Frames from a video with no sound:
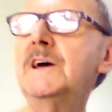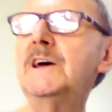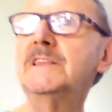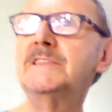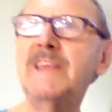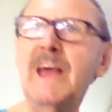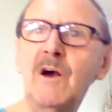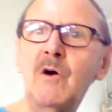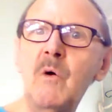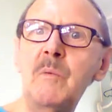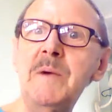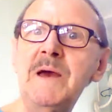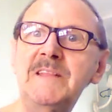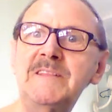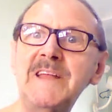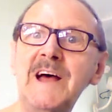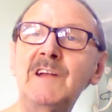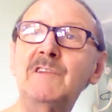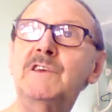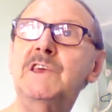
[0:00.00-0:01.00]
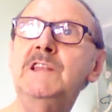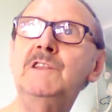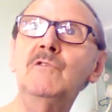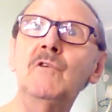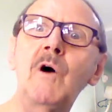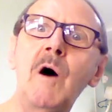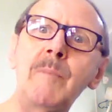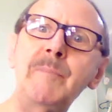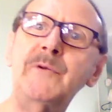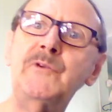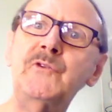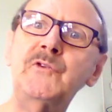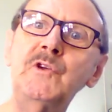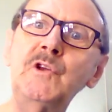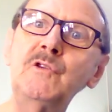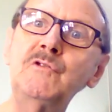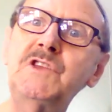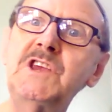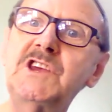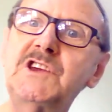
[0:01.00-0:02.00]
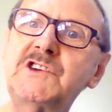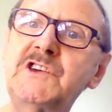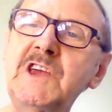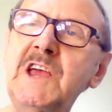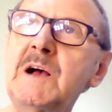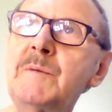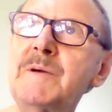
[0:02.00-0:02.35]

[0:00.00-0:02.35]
Tem comentário que não, a pessoa não te xinga,